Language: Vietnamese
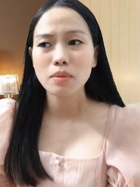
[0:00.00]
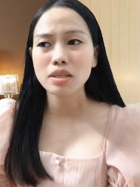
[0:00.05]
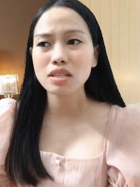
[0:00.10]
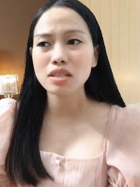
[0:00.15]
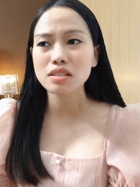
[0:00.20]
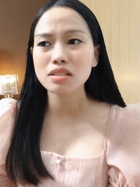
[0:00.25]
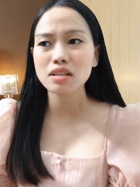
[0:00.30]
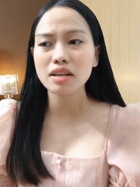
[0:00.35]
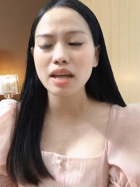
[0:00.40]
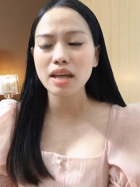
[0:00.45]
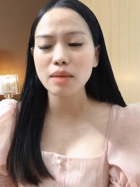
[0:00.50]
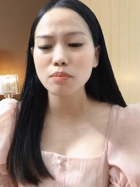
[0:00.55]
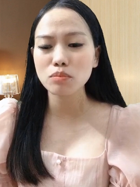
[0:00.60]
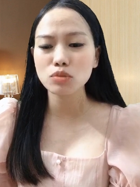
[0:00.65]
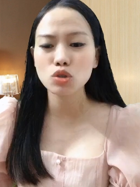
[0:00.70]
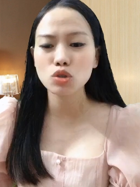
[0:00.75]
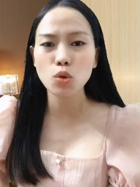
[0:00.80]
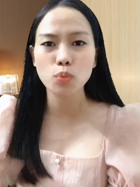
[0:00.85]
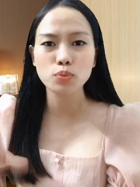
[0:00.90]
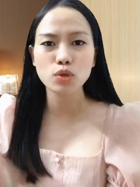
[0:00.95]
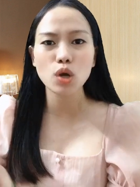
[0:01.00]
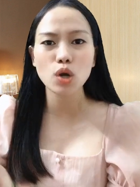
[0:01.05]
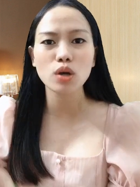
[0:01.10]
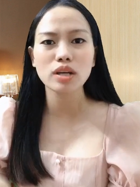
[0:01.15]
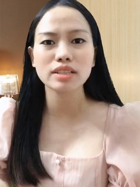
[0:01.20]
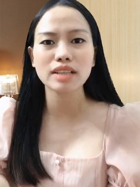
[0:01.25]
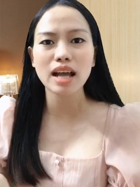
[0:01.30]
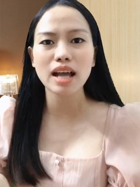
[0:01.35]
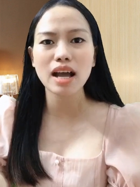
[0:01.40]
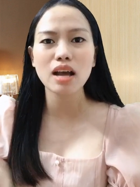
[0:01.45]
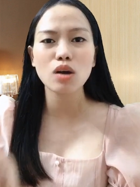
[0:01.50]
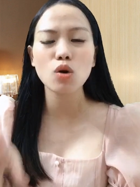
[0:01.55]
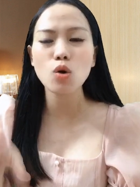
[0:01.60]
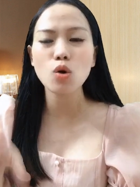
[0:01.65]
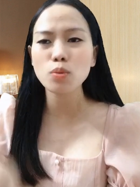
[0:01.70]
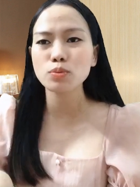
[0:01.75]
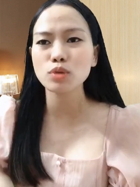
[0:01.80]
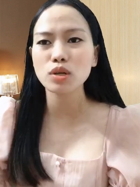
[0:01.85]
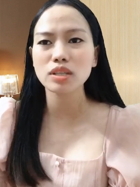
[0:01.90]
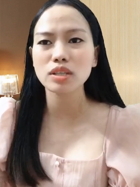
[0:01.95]
và tự dưng em chụp cho người ta
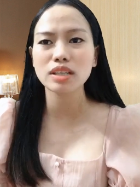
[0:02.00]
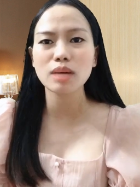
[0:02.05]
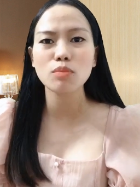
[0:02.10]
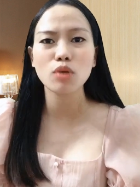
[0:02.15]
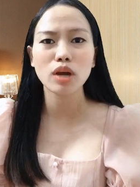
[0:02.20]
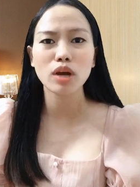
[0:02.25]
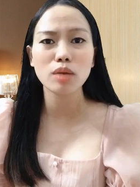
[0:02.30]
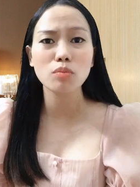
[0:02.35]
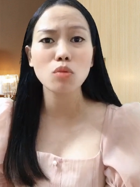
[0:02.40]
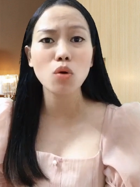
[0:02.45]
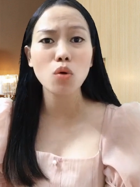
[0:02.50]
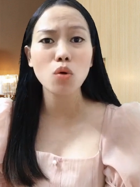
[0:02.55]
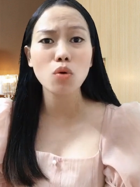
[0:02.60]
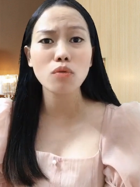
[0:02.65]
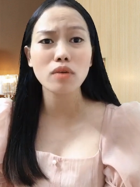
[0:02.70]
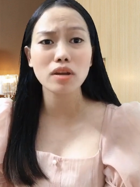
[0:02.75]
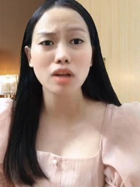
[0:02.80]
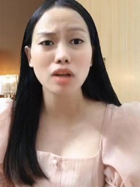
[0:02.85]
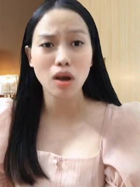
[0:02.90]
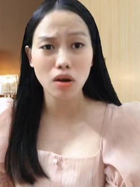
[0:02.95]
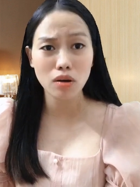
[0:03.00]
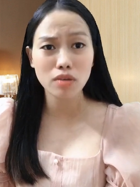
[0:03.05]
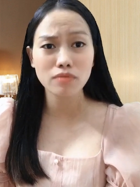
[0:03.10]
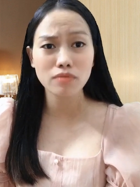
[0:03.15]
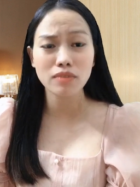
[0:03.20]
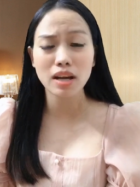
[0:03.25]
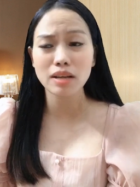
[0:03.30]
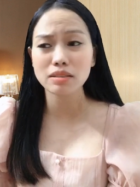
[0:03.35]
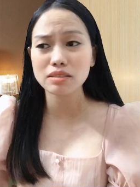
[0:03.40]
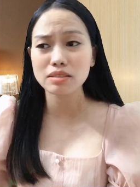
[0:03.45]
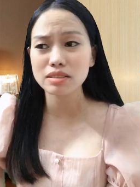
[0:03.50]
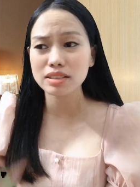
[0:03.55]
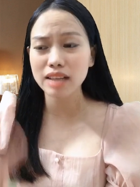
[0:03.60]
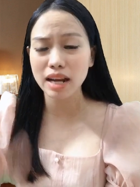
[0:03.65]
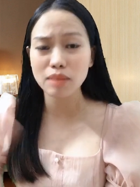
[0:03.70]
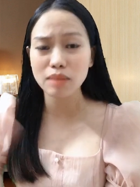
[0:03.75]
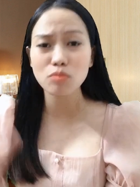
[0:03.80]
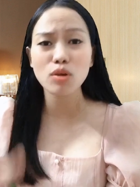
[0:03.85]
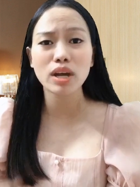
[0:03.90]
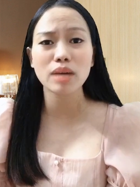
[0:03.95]
úp cho người ta một cái mũ và nói và
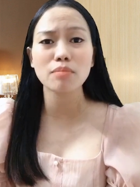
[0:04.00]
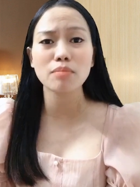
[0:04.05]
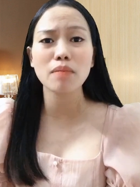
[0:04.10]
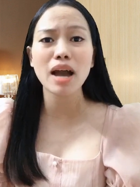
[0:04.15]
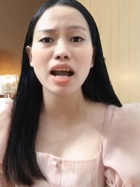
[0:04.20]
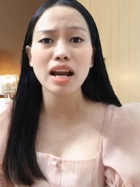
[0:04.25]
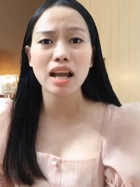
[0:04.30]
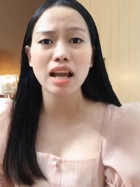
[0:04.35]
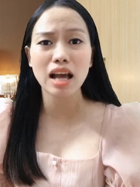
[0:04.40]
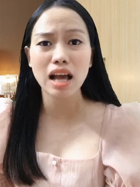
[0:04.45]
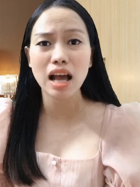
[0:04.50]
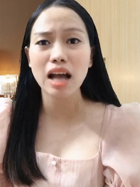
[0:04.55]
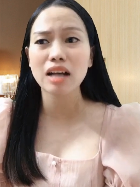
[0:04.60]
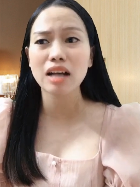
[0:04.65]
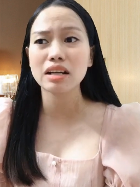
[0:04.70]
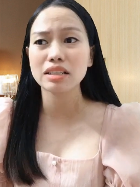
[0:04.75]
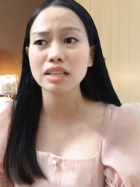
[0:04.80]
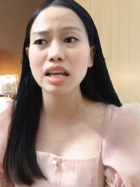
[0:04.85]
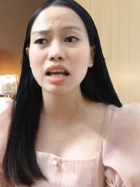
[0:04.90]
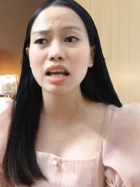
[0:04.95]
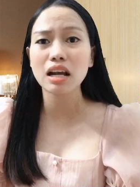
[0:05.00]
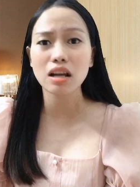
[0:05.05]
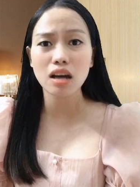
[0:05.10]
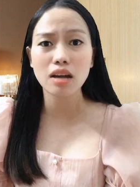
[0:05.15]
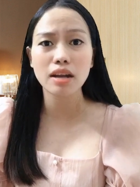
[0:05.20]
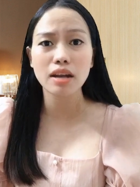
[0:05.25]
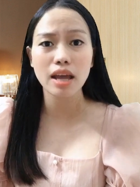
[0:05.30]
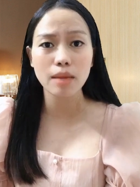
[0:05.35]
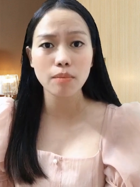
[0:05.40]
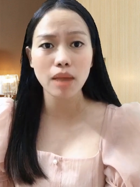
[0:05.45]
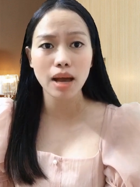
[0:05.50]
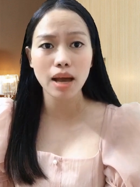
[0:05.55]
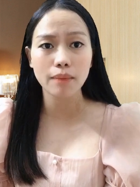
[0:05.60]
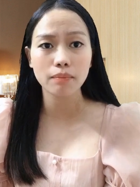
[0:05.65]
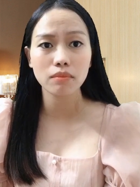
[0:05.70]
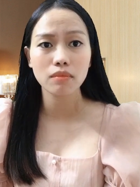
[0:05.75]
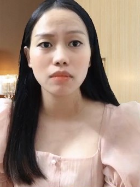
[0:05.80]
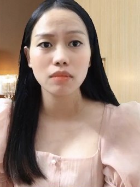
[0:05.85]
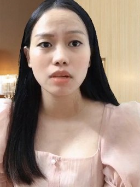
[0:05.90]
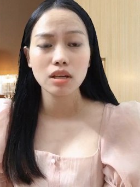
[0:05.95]
gắn một cái mác là à người ta đang cần em
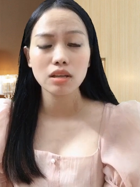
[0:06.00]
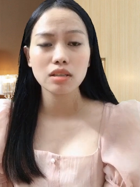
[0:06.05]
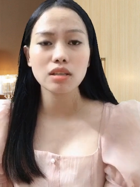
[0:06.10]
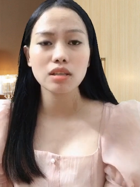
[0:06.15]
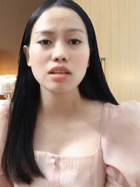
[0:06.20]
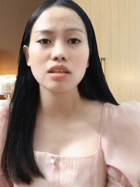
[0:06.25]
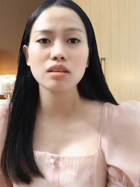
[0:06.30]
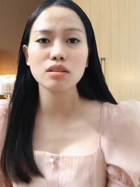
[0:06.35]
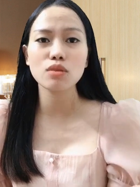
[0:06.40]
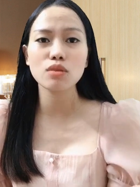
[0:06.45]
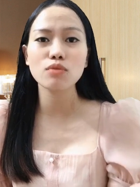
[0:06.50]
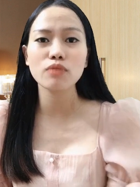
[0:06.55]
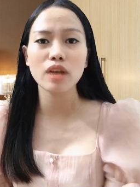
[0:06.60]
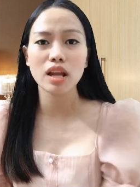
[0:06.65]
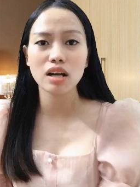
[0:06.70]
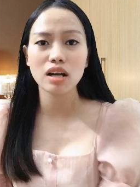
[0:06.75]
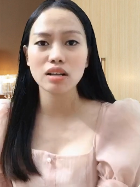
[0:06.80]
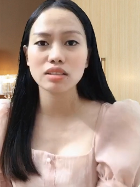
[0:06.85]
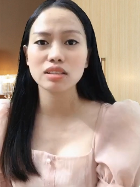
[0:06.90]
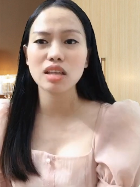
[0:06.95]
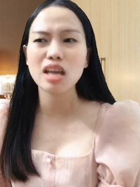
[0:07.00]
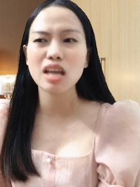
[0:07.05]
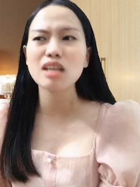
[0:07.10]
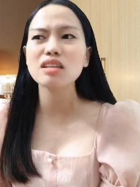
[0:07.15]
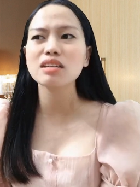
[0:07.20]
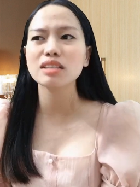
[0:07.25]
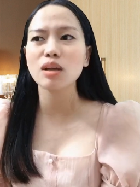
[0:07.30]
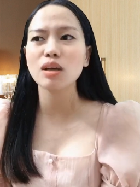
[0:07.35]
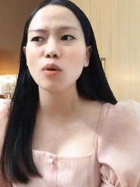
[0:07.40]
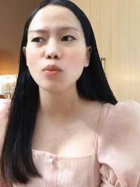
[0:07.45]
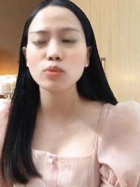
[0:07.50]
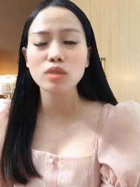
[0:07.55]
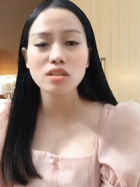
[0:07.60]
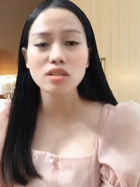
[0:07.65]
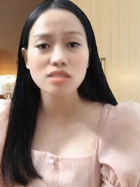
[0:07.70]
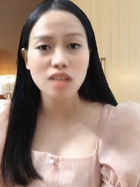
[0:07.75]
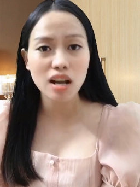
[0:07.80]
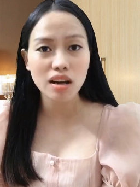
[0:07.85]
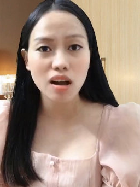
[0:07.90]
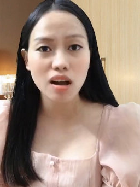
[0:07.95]
lắm thì không phải là người thế người ta không
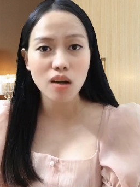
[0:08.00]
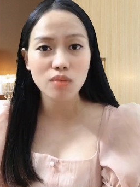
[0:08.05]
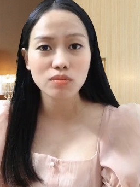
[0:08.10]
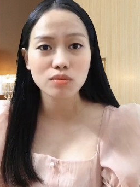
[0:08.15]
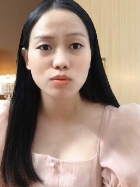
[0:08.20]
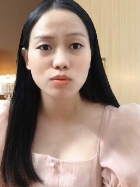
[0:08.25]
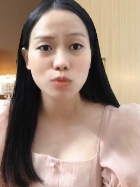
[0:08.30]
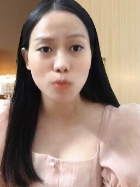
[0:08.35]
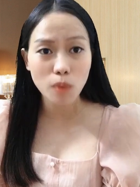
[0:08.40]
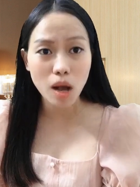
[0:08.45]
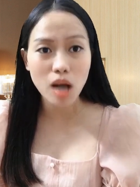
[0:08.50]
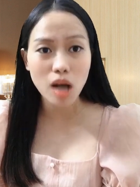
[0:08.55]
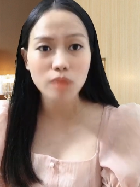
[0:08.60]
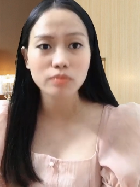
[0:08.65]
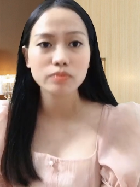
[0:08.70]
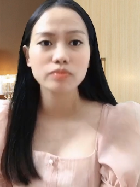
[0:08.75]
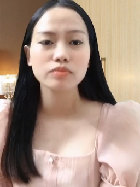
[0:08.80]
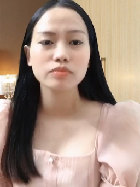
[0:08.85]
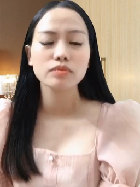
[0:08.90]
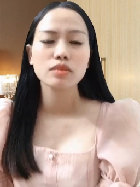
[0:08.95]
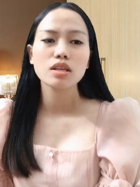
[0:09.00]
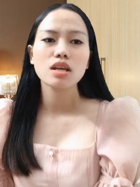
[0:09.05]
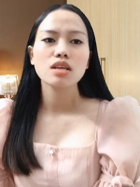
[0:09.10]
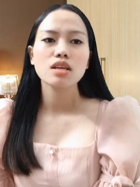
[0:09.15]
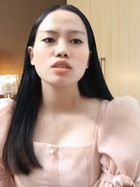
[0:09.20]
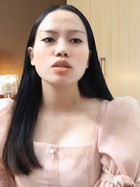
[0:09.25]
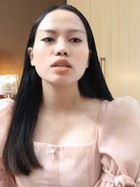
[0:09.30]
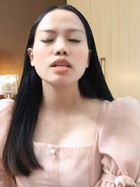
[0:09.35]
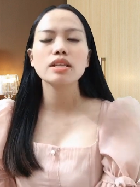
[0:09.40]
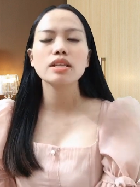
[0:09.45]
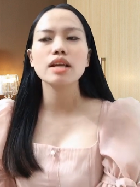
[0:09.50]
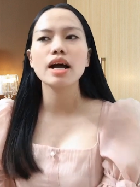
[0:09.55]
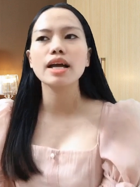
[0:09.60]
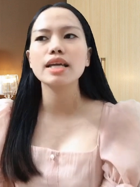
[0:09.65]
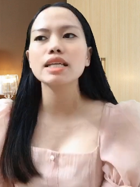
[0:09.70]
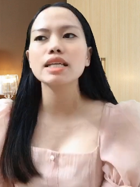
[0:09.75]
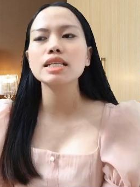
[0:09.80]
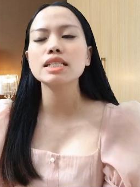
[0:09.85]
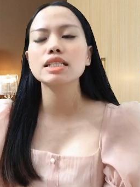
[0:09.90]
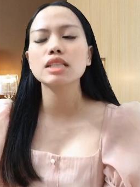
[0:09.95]
tức giận không đúng không cho nên
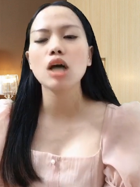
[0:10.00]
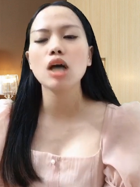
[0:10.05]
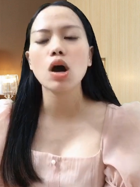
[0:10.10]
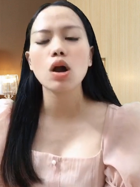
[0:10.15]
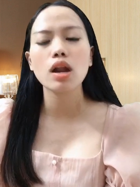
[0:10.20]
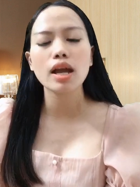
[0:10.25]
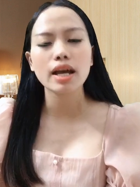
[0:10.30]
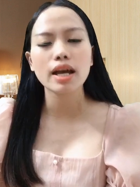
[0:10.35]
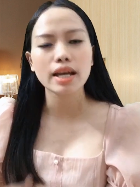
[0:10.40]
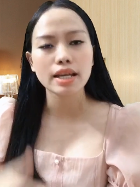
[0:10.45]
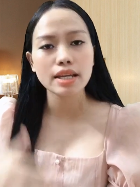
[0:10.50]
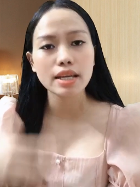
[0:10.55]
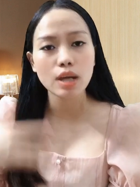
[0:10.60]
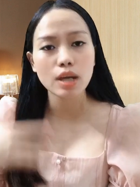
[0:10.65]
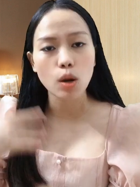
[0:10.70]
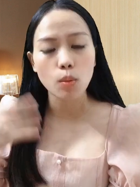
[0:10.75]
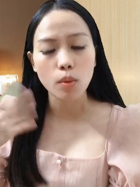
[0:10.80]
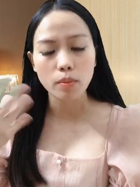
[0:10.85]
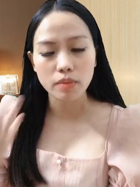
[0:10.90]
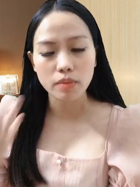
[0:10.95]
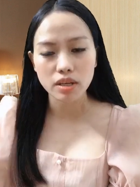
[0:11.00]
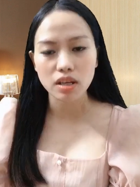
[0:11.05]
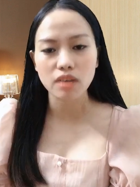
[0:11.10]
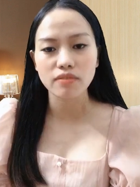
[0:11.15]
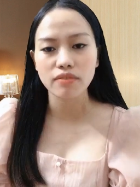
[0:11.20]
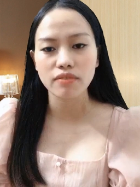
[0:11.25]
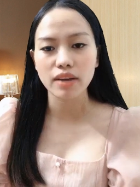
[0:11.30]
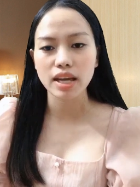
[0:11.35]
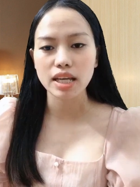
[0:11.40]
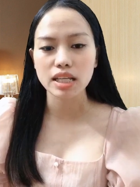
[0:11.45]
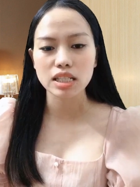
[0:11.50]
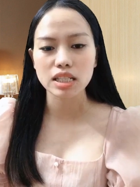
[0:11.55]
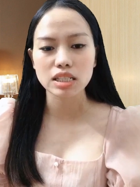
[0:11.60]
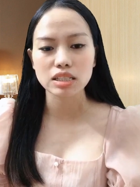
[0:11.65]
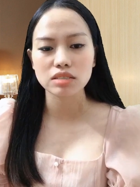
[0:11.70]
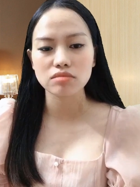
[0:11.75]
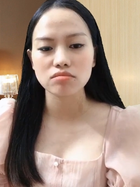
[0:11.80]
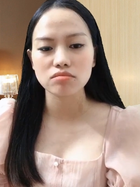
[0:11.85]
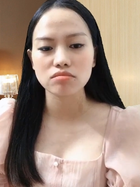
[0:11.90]
đấy nó là cái điều mà mình cần phải